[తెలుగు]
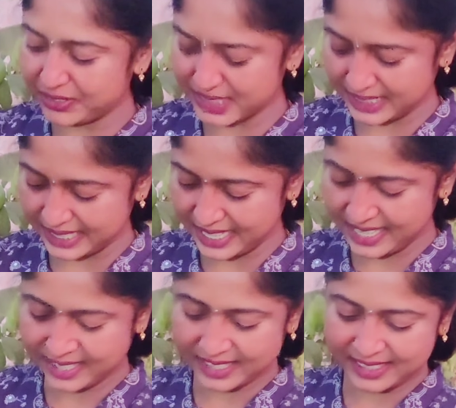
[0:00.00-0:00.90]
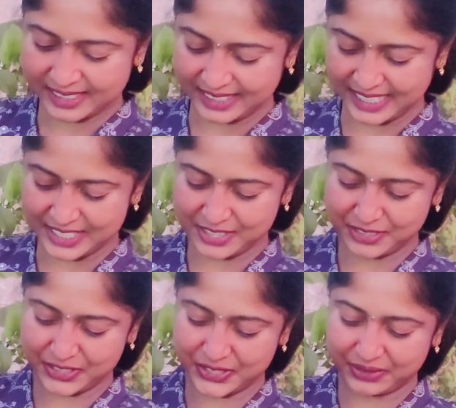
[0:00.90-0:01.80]
ఫ్రూట్స్ అయితే
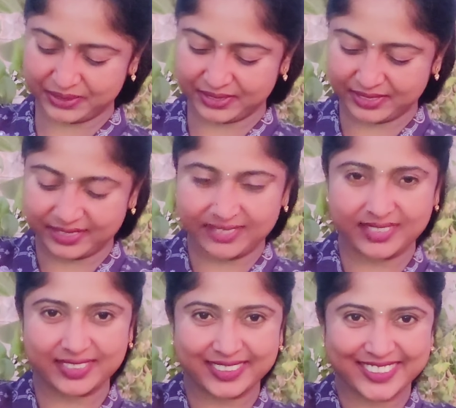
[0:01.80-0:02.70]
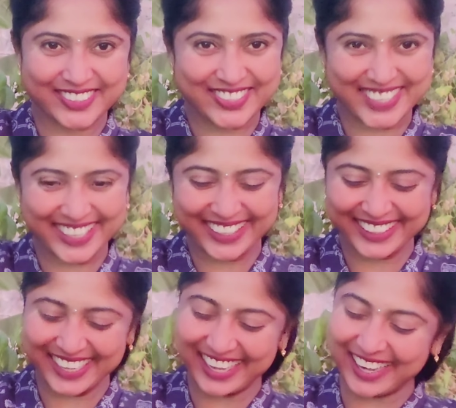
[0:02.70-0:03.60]
తీసుకోవచ్చు చూసారా
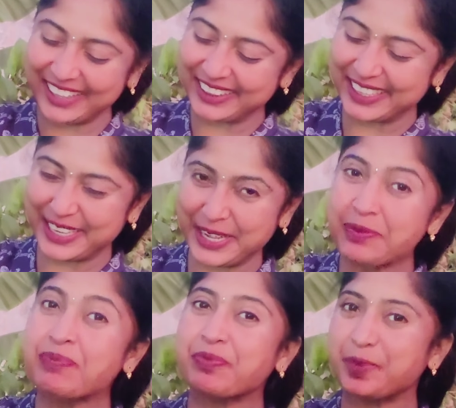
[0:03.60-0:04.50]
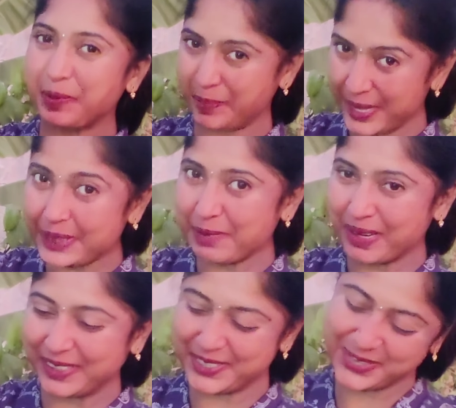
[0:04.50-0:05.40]
నా ఆనందాన్ని మీతో
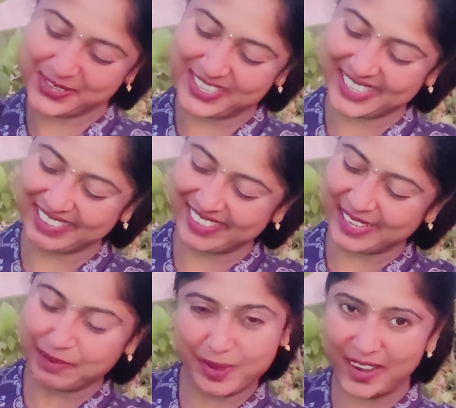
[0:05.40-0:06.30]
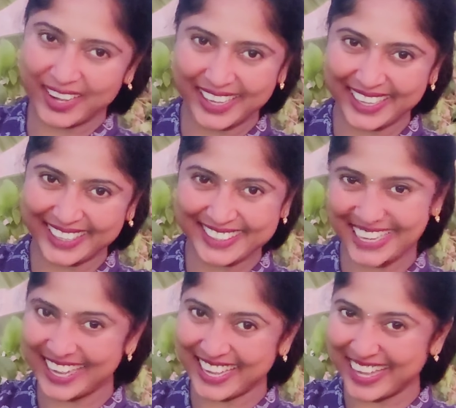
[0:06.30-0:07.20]
పంచుకుంటున్నాను ఇవాళ బాగున్నాయా
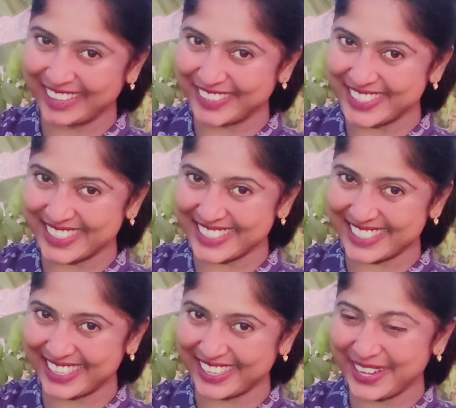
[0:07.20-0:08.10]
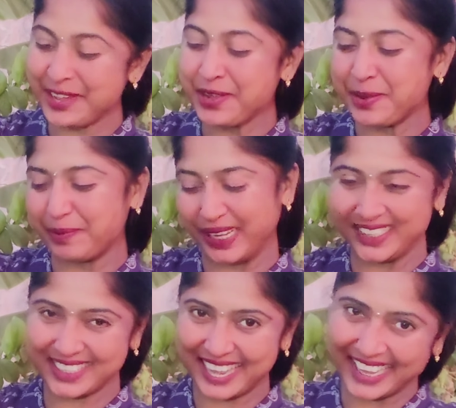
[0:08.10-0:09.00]
చాలా హార్వెస్ట్ చేశానా
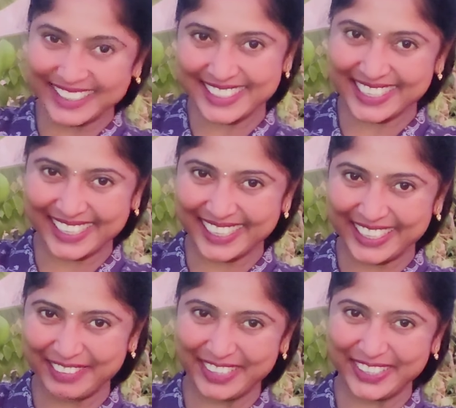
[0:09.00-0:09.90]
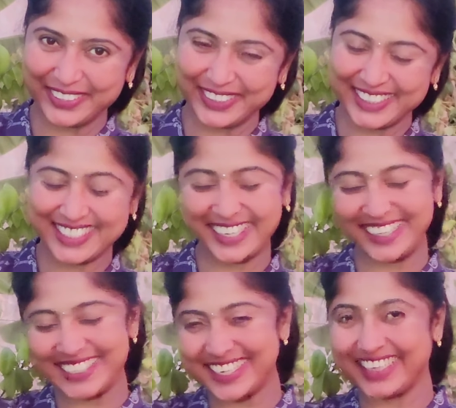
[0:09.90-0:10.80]
ప్లీజ్ లైక్ చేయండి ఈ వీడియోని
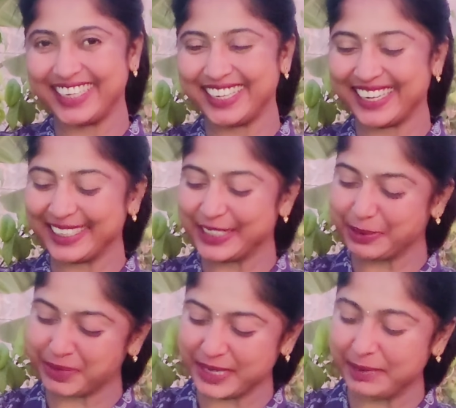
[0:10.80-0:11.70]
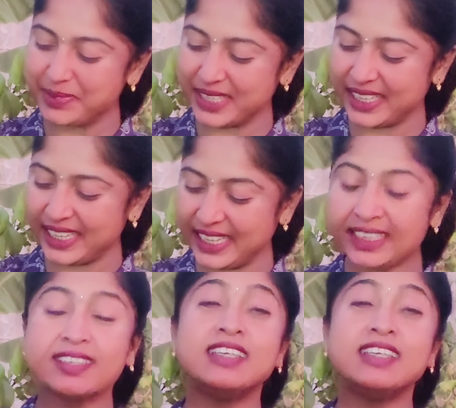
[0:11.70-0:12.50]
షేర్ చేయండి అలాగే సబ్స్క్రైబ్ చేయండి